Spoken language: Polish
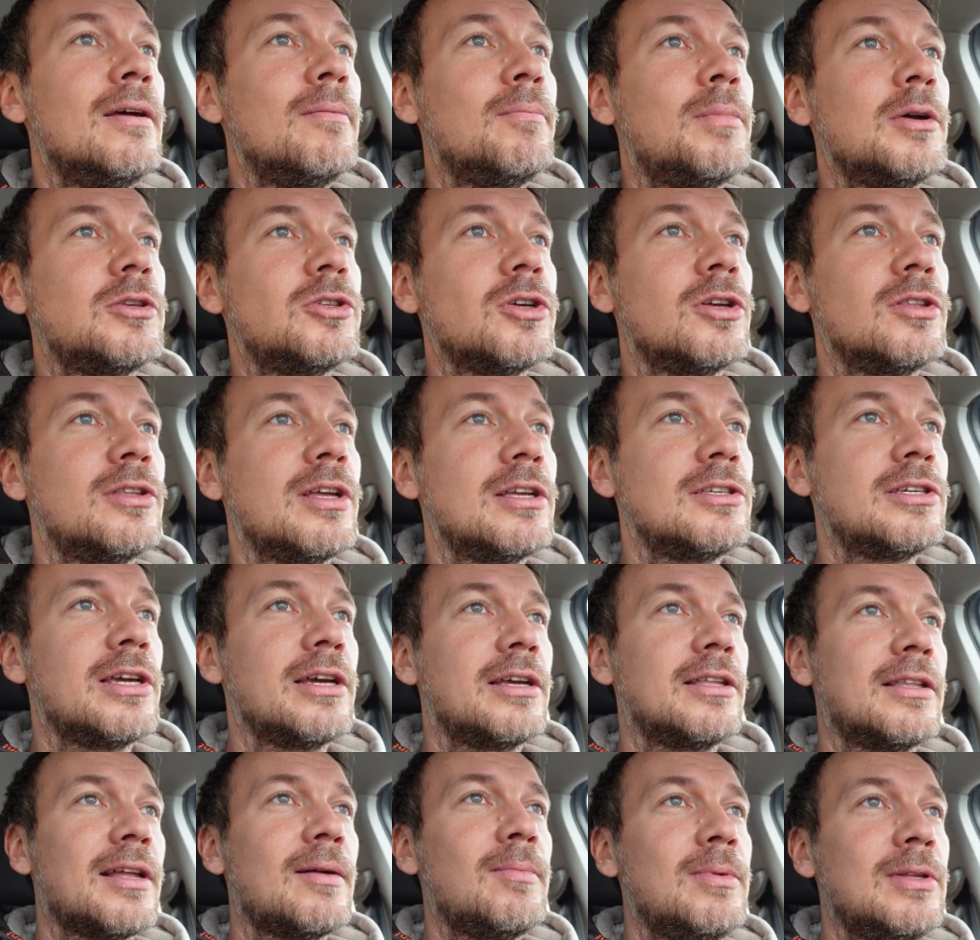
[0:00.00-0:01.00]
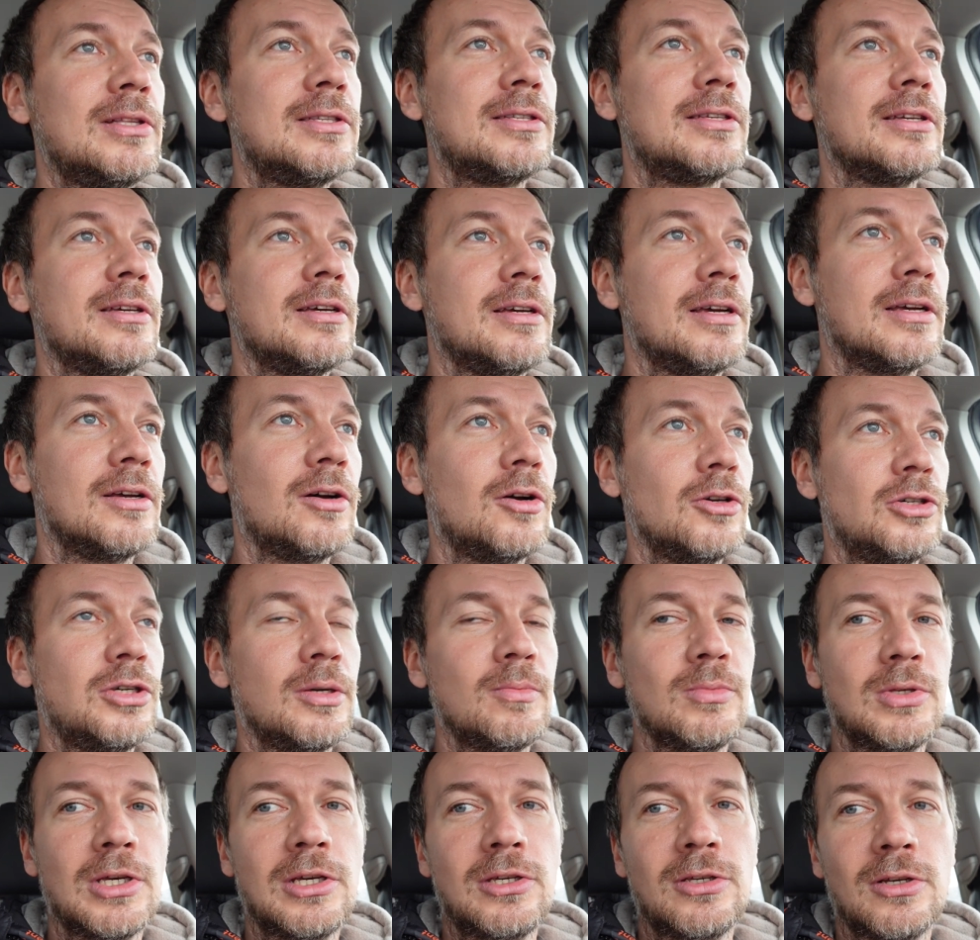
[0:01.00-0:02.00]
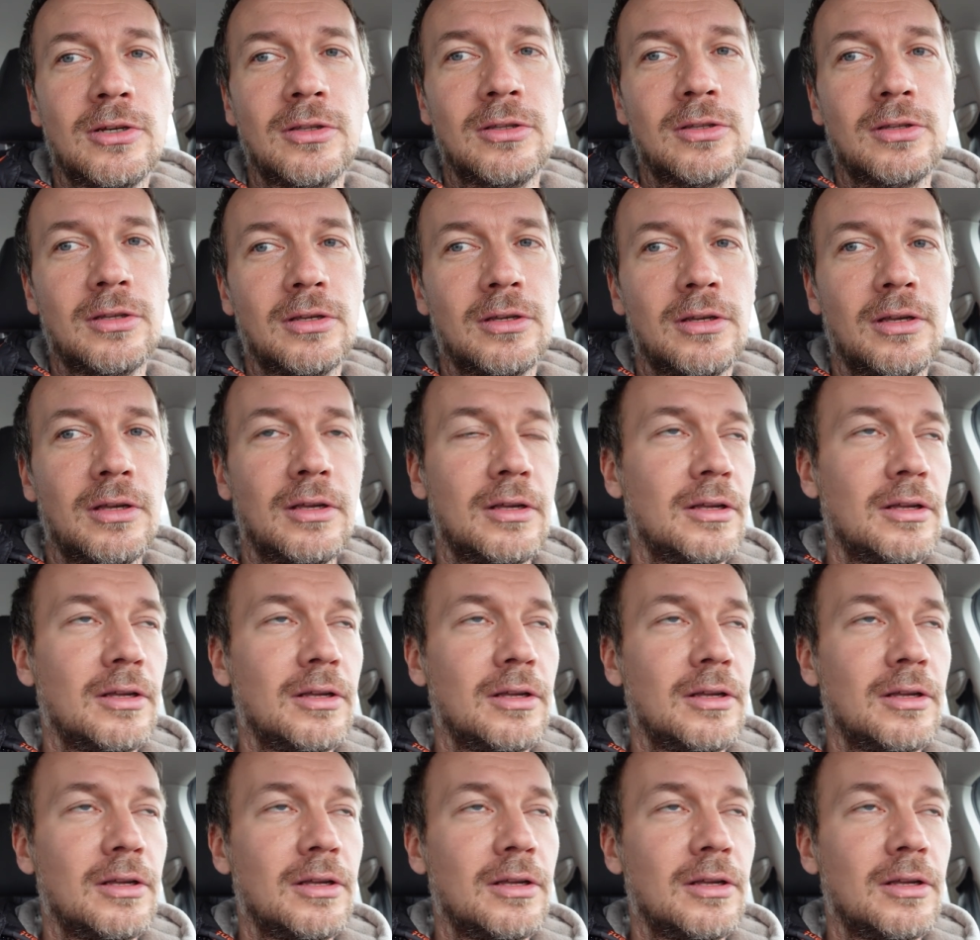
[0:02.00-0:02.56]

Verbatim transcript: począteczek tablicy 80,